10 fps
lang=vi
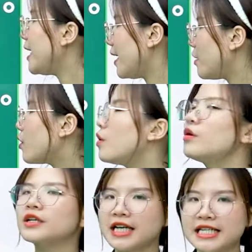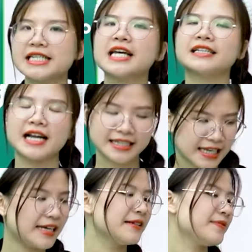eokon wo keshite
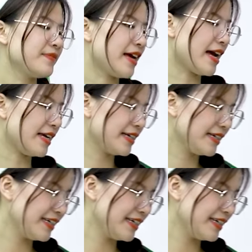kudasai Hai.